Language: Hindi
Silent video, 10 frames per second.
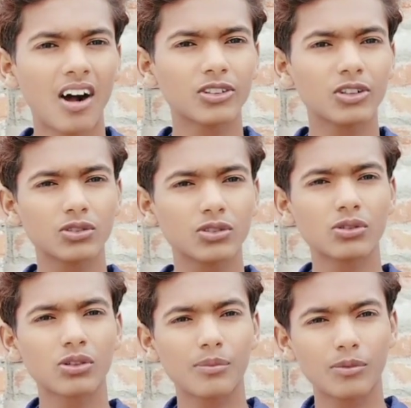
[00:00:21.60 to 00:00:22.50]
और दोस्तों
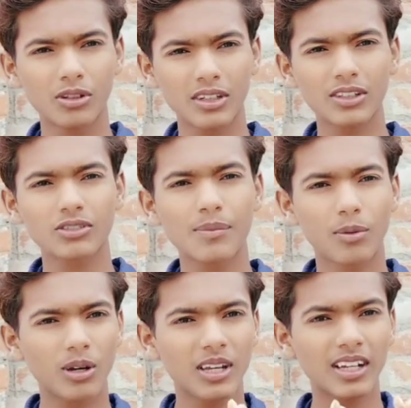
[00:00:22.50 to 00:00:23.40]
उनको उनका जो है
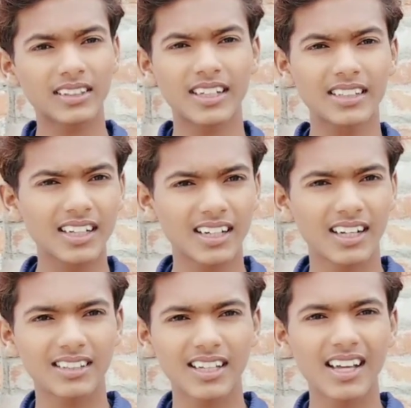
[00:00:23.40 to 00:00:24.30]
बोलने का तरीका
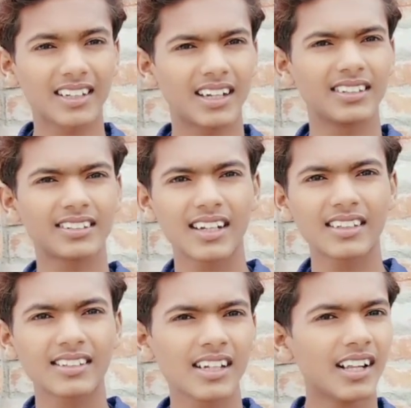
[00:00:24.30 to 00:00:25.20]
कैसा है कैसा
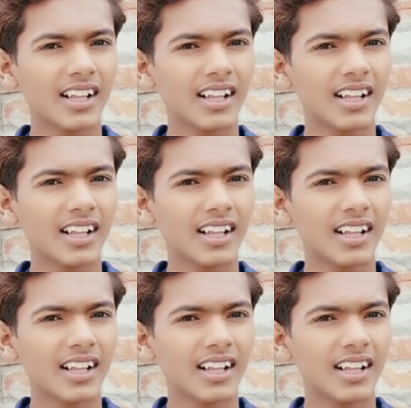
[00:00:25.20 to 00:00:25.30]
नहीं है